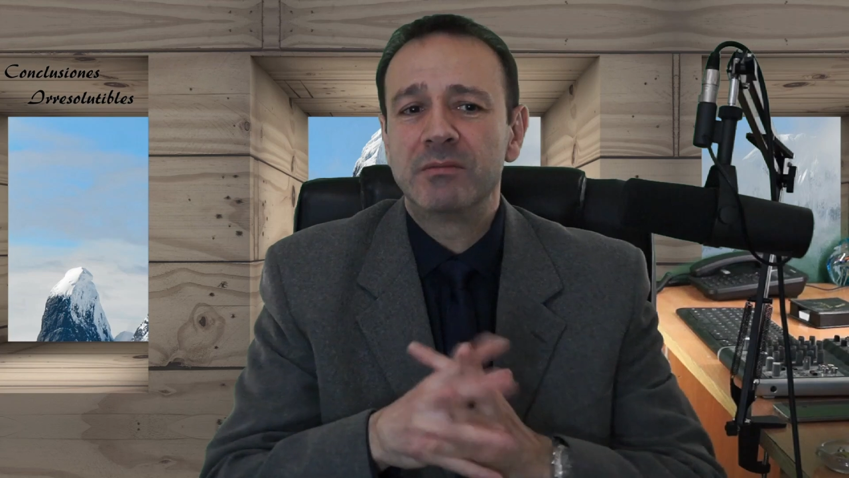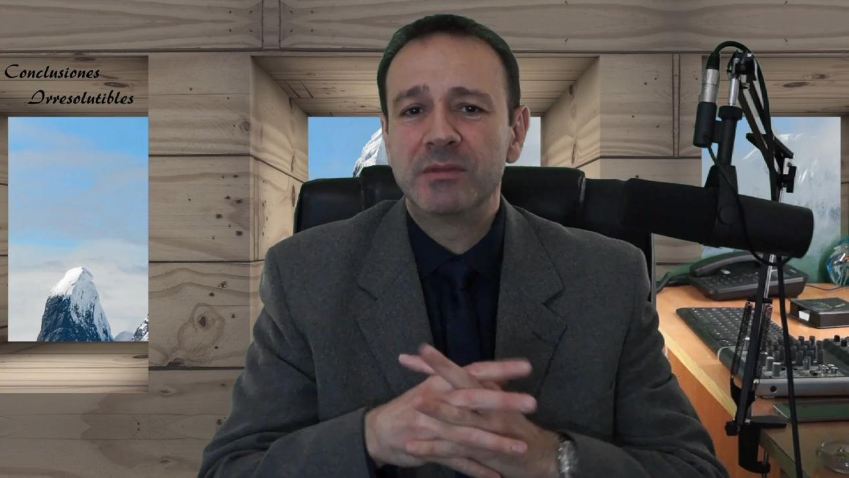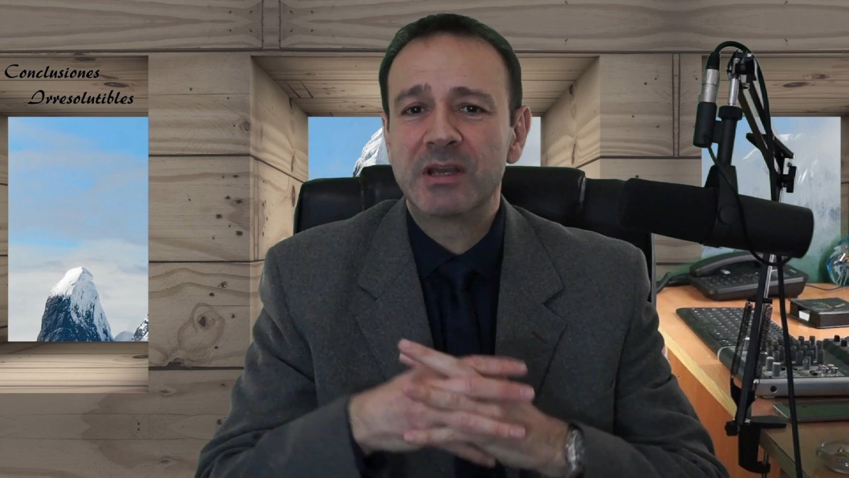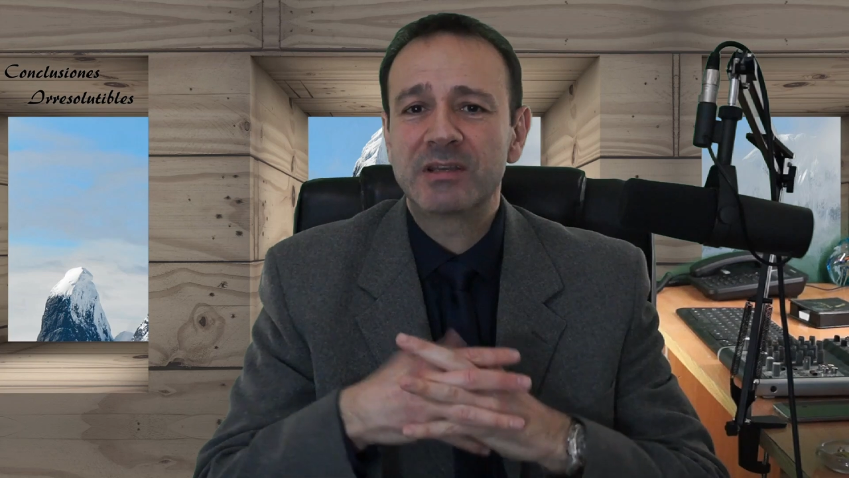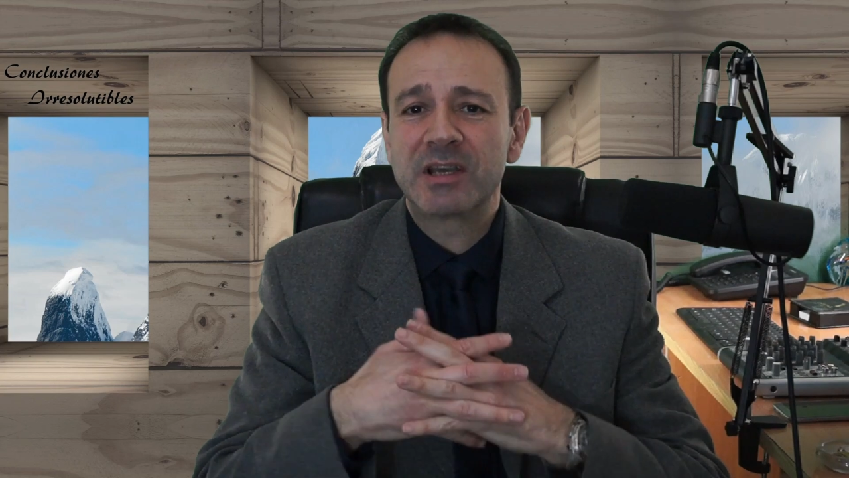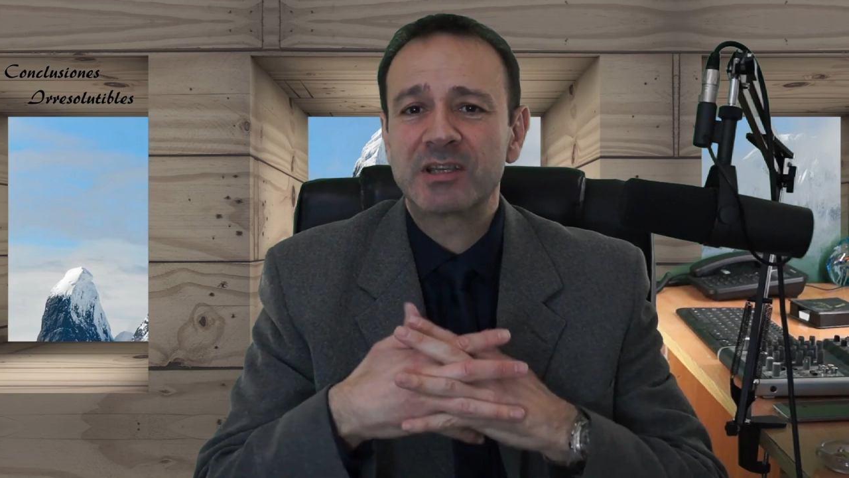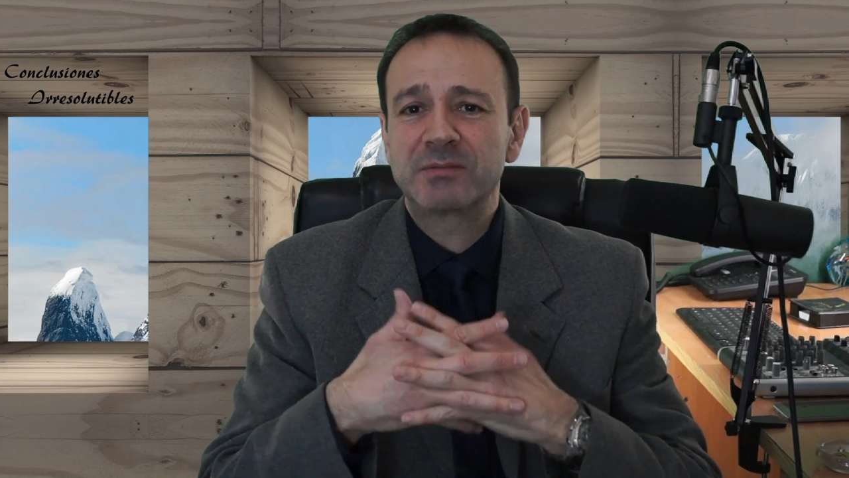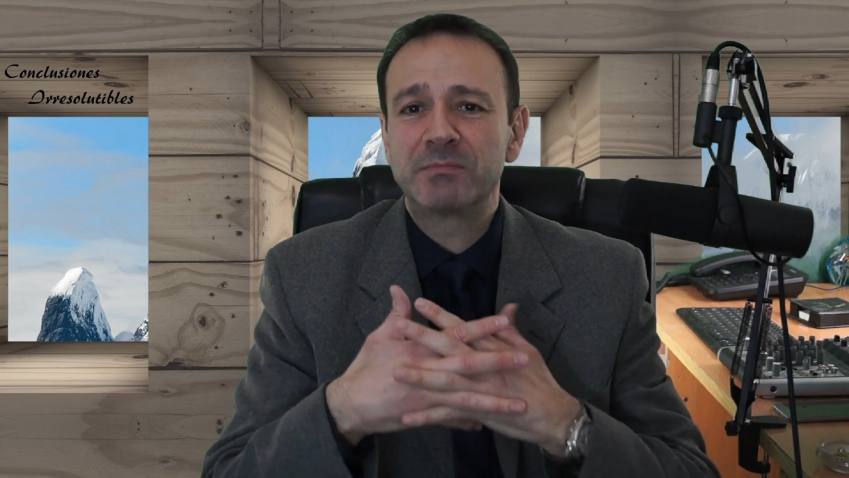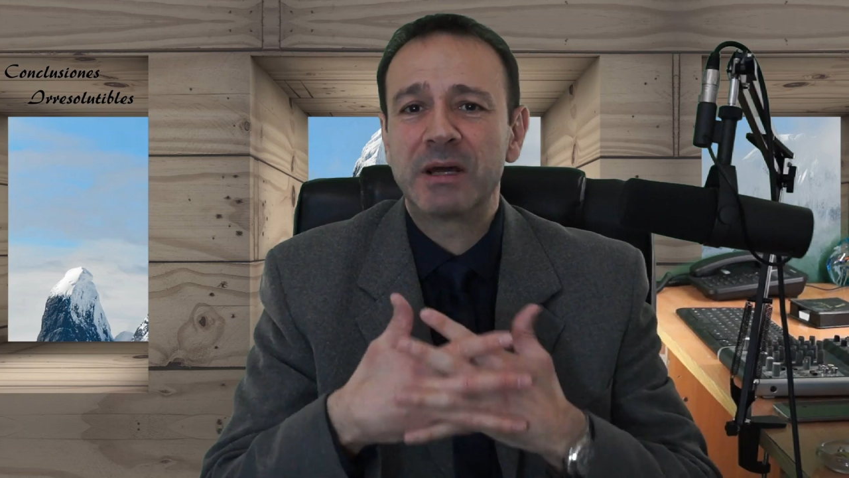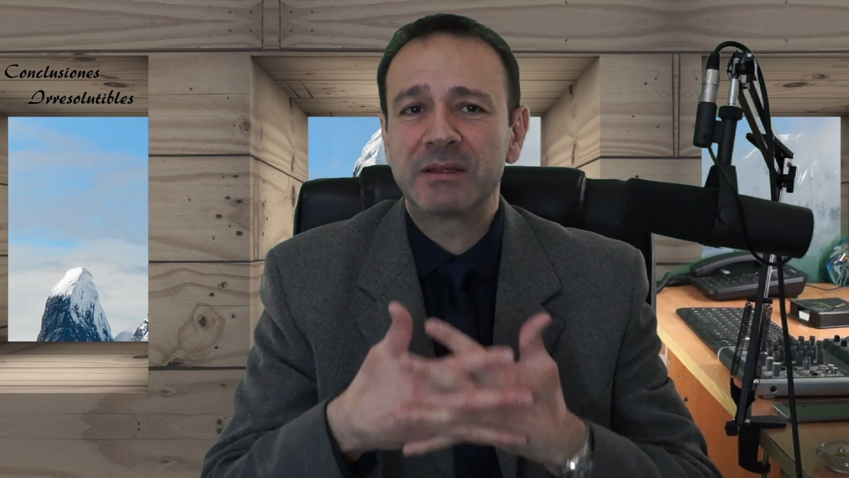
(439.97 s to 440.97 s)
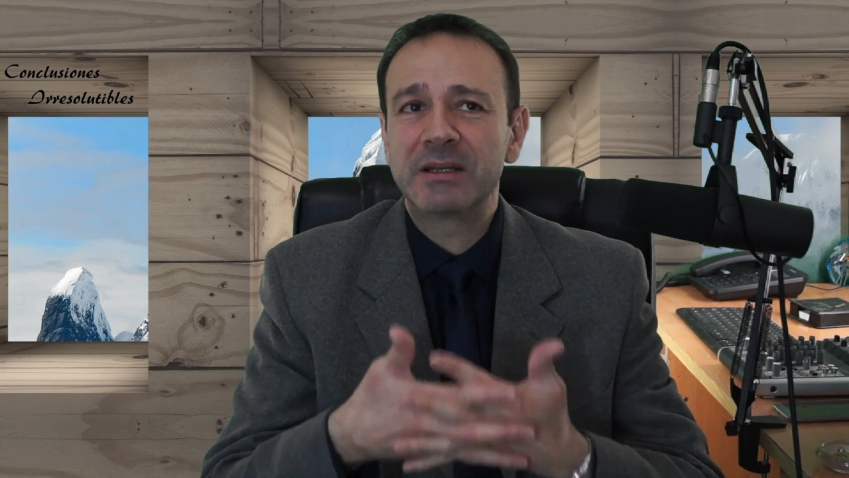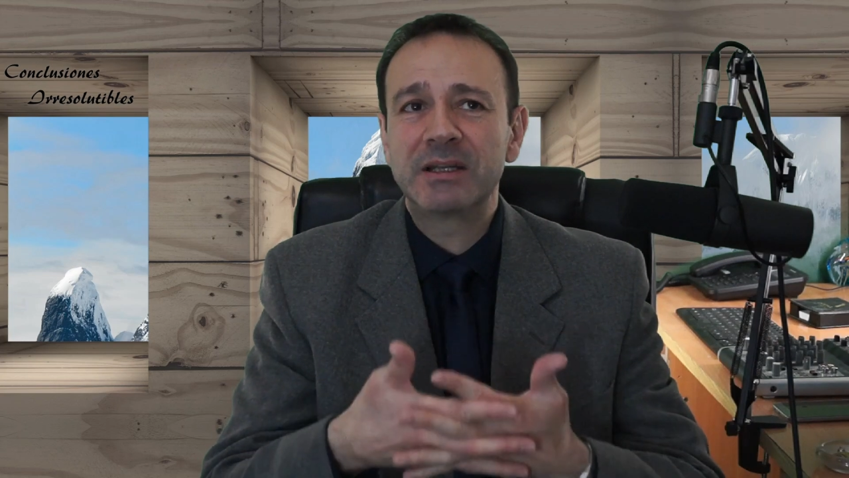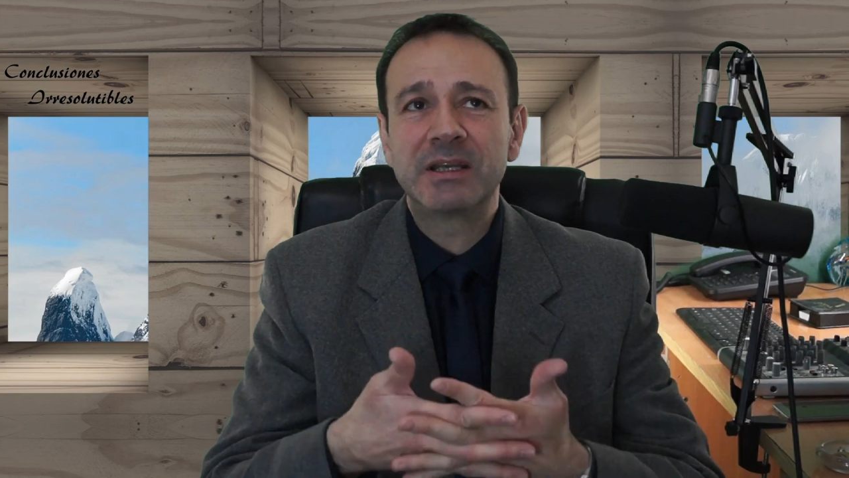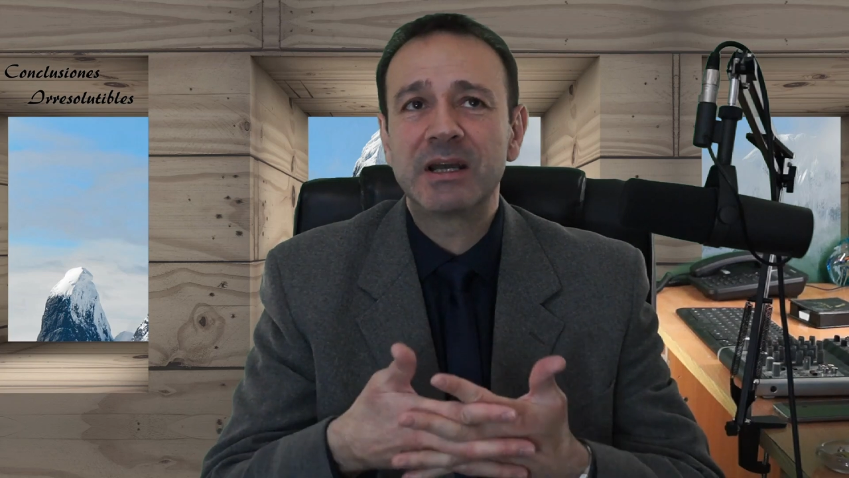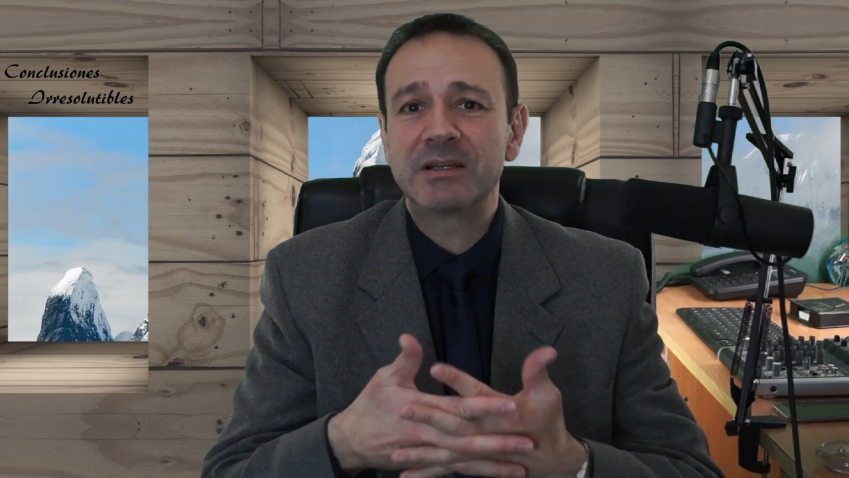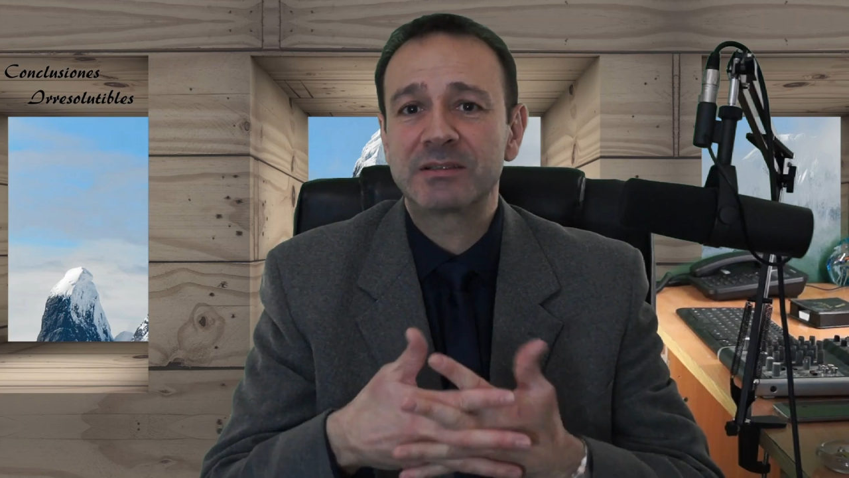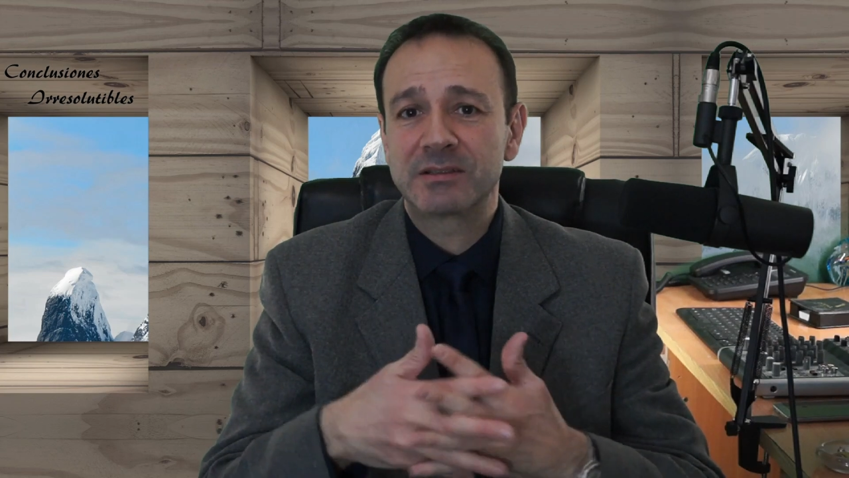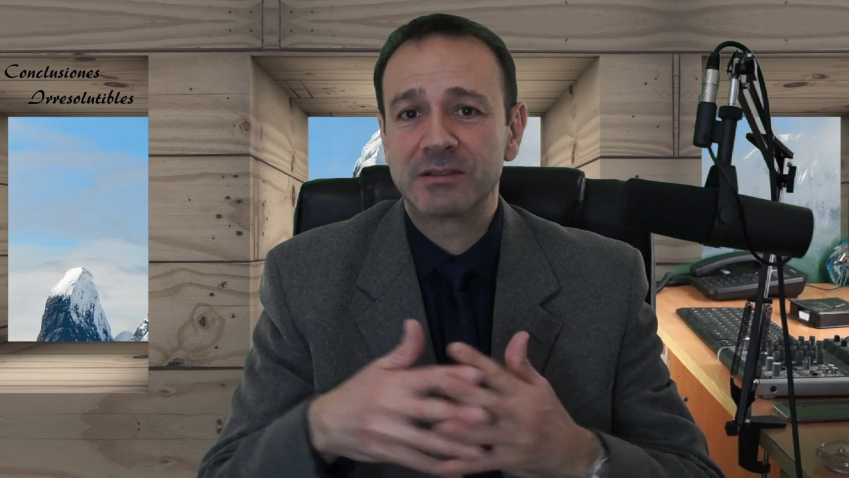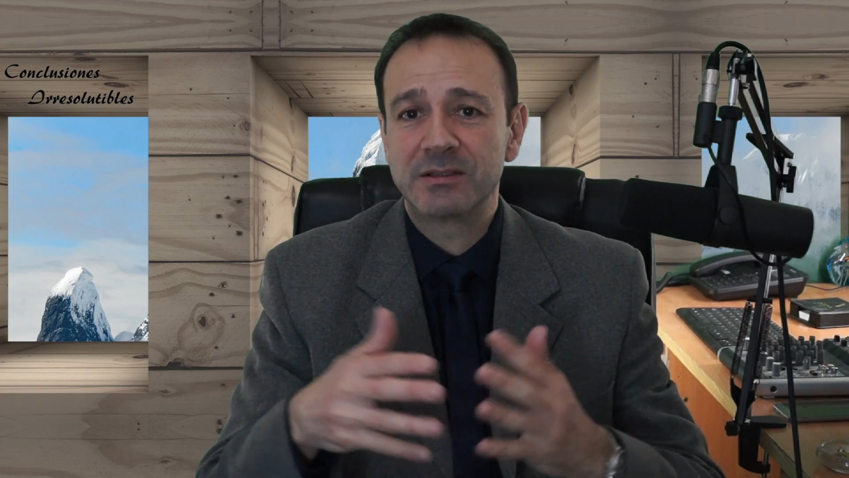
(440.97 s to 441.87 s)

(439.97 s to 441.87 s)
de esas baterías eh,